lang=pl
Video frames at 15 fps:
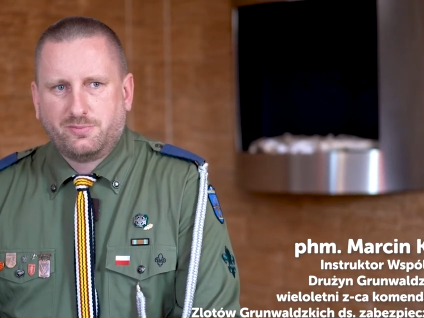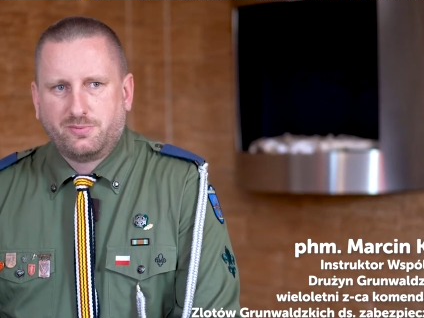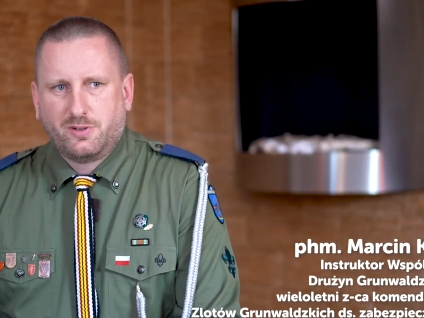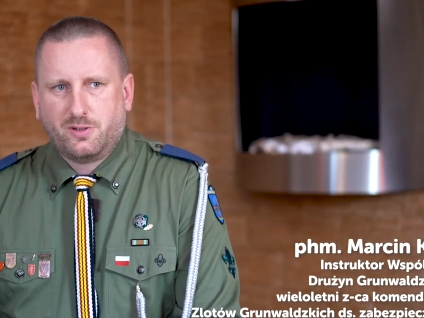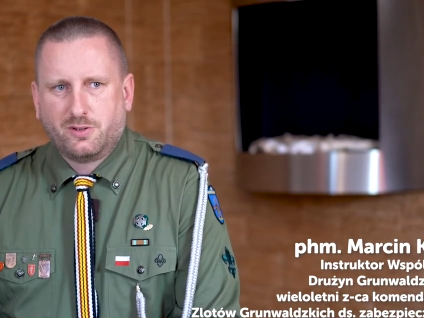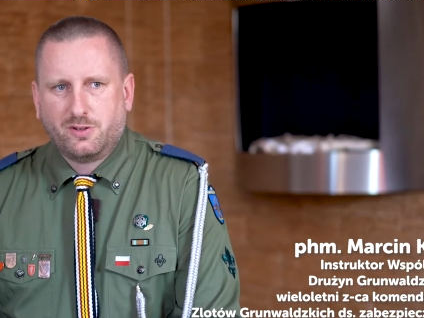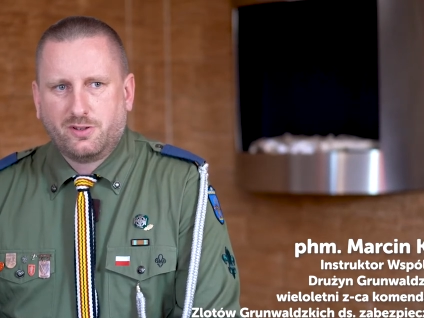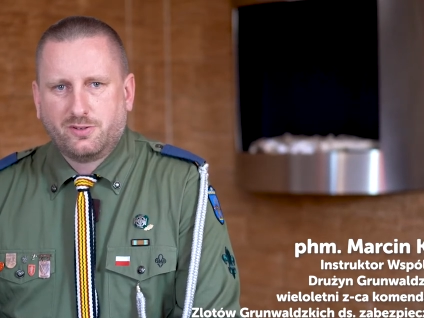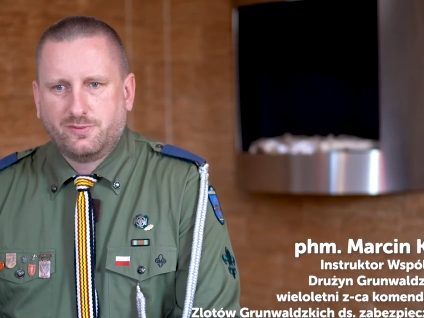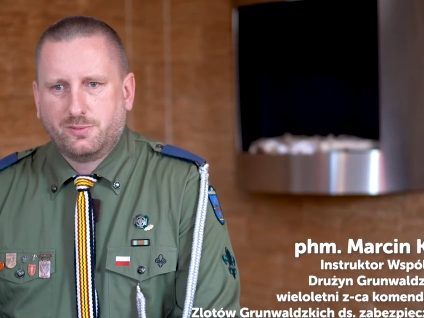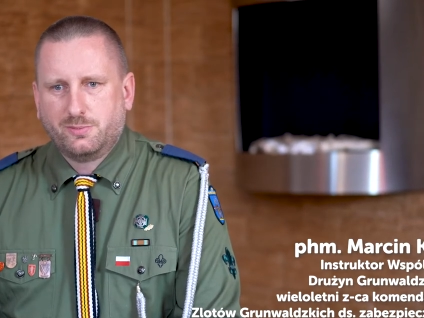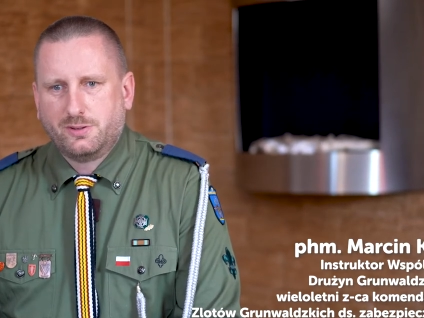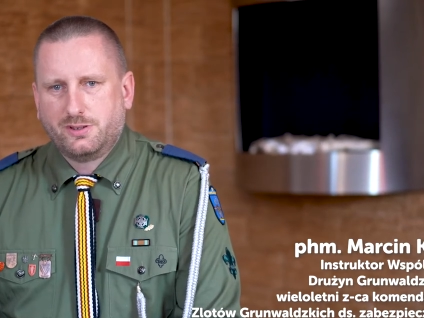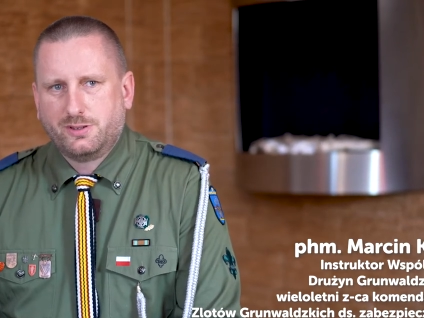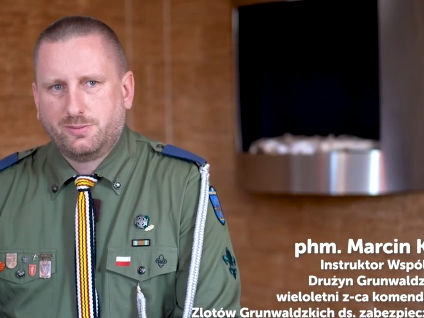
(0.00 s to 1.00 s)
w Chorągwie
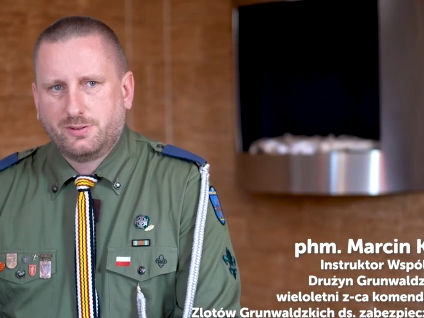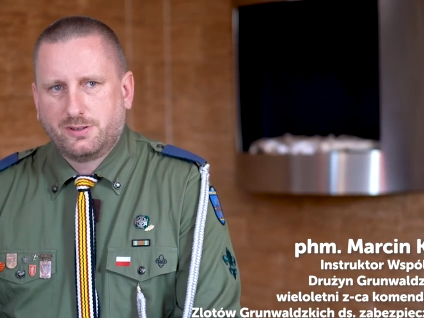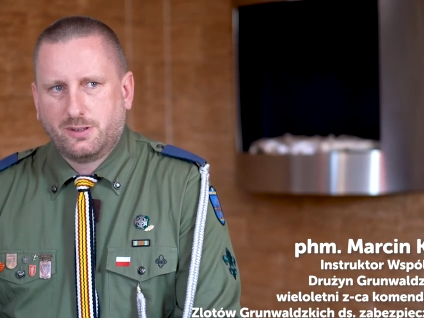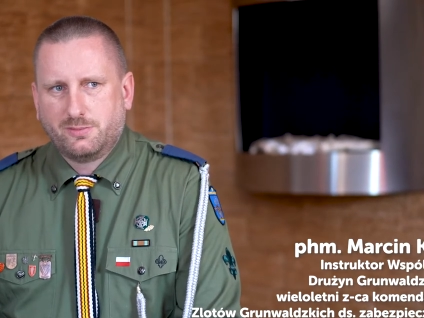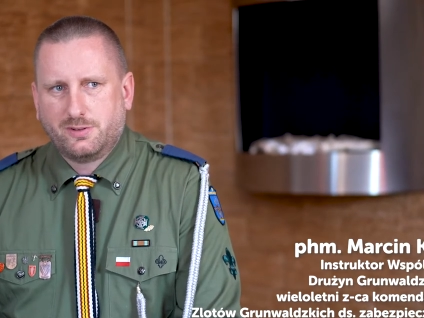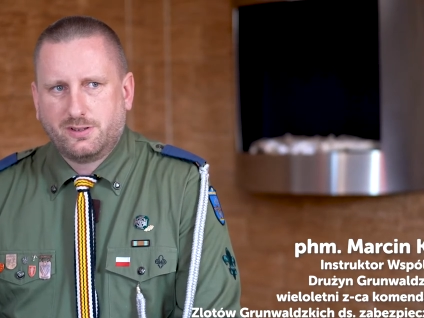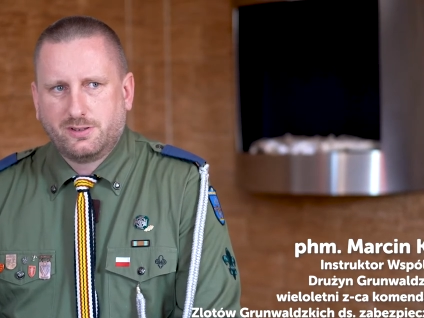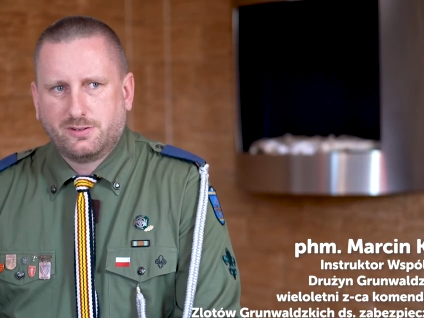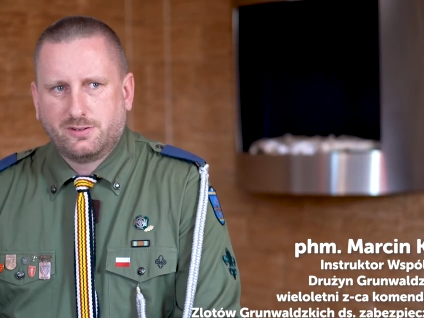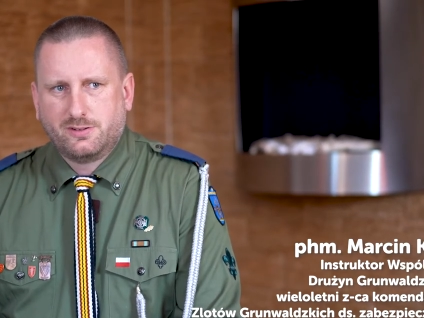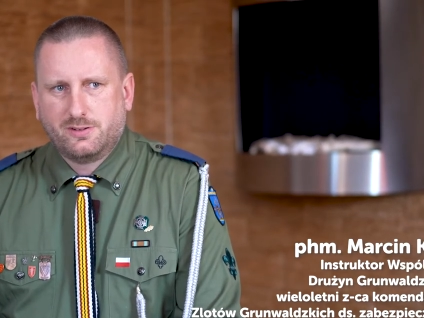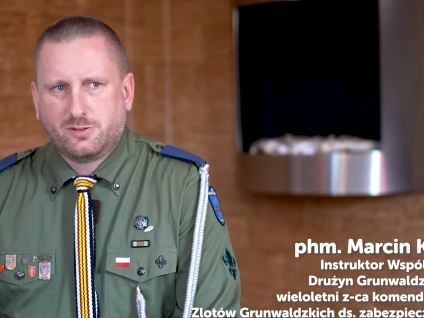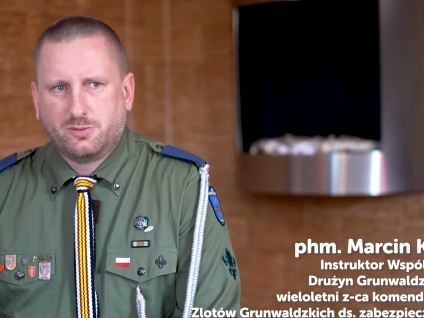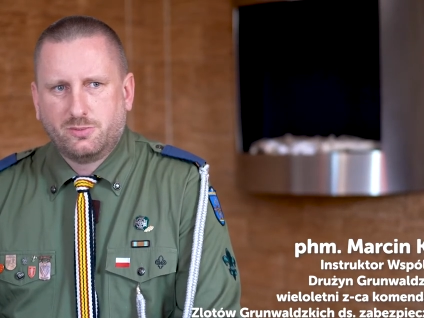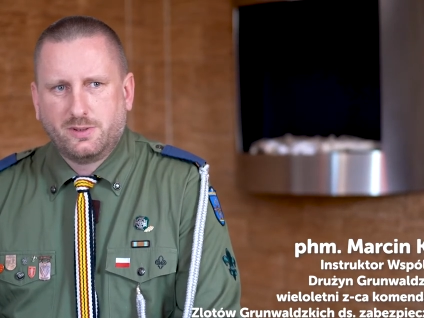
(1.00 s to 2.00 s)
byliśmy tam z
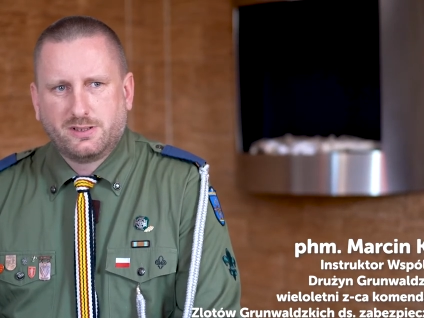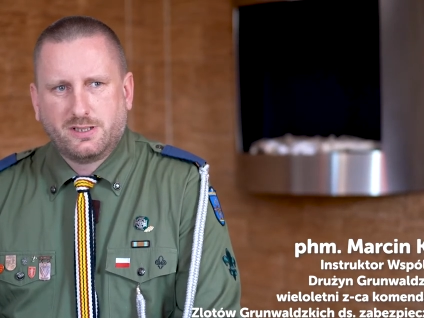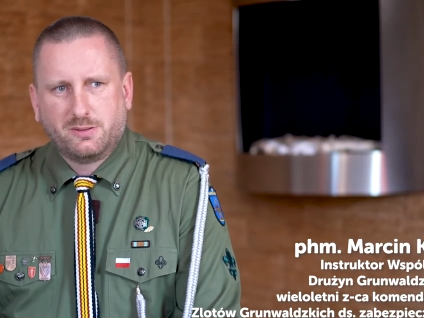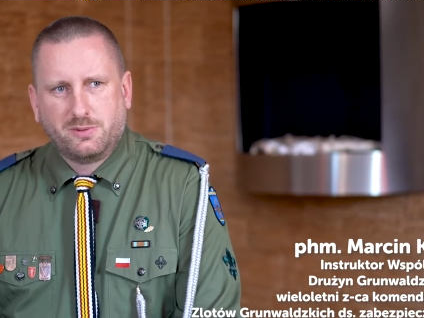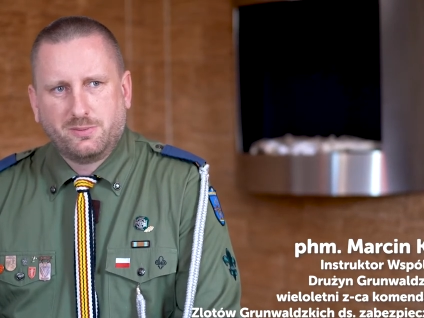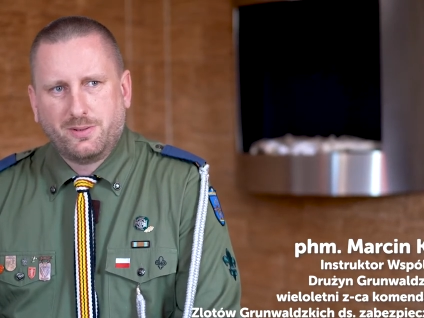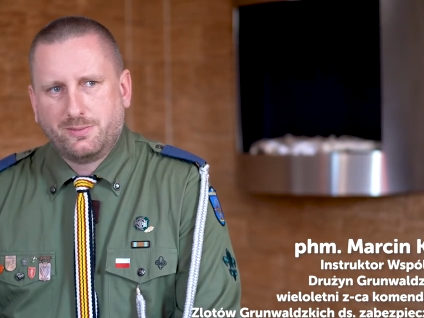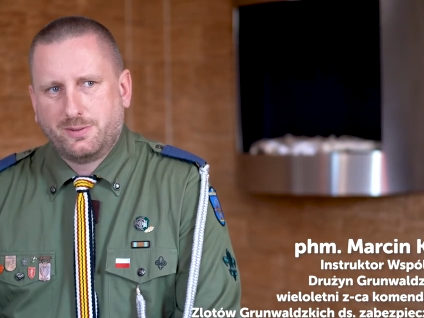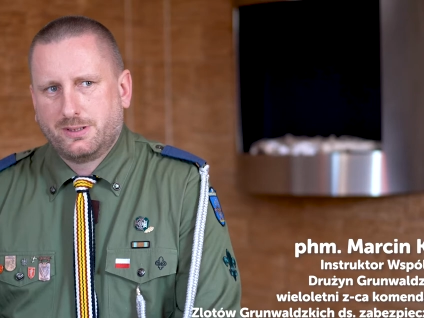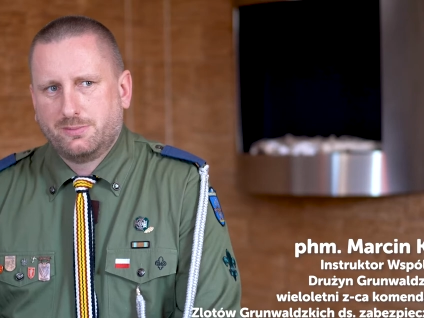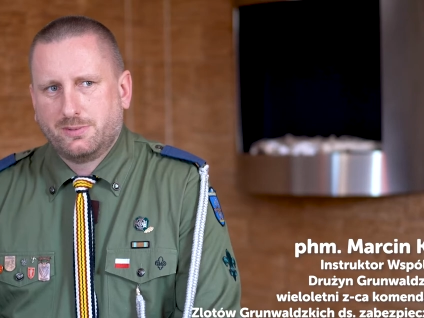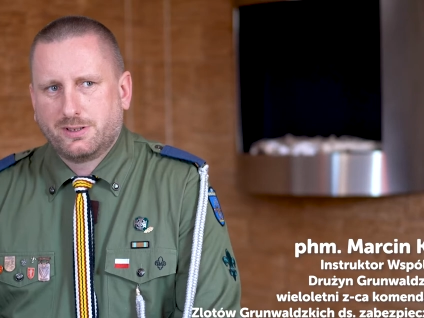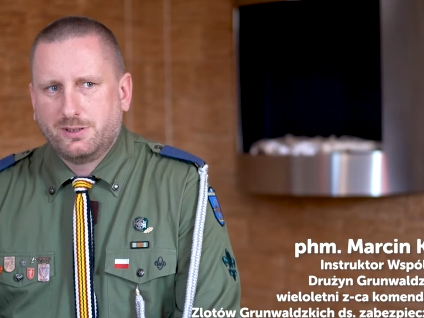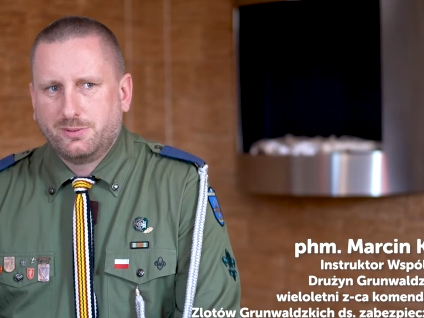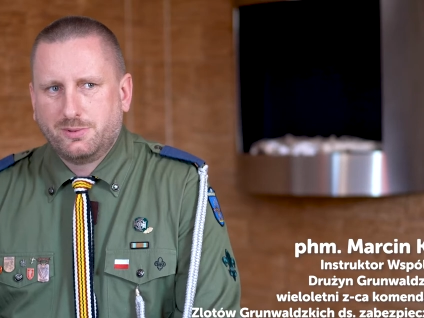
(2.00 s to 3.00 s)
dokumentami, pamiętam
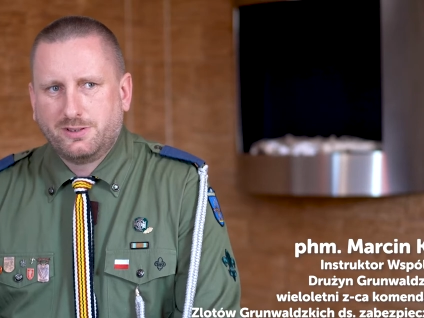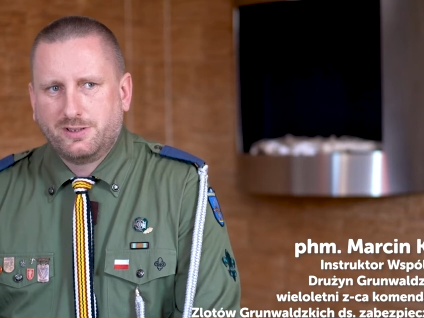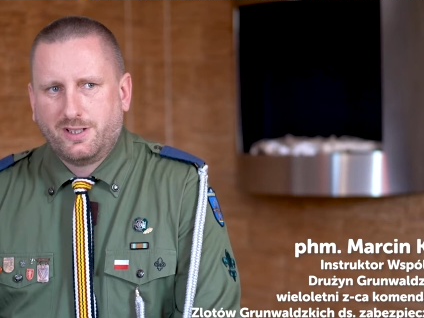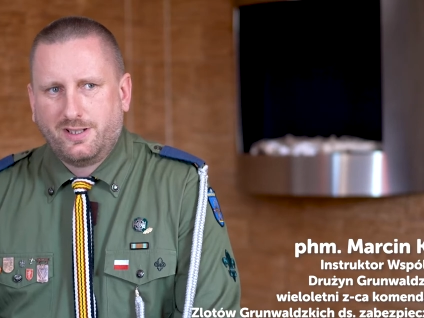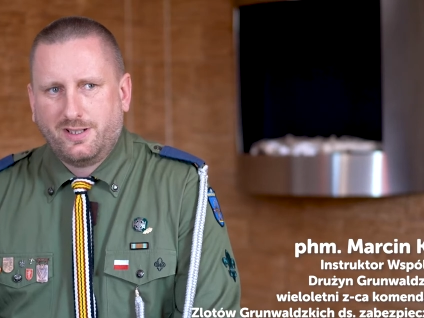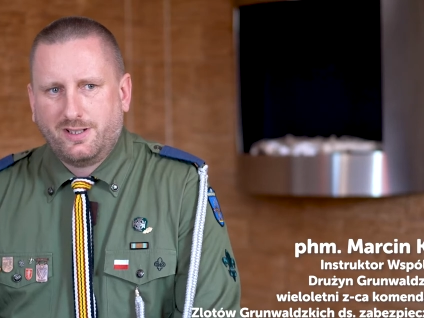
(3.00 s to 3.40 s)
jakimiś. E,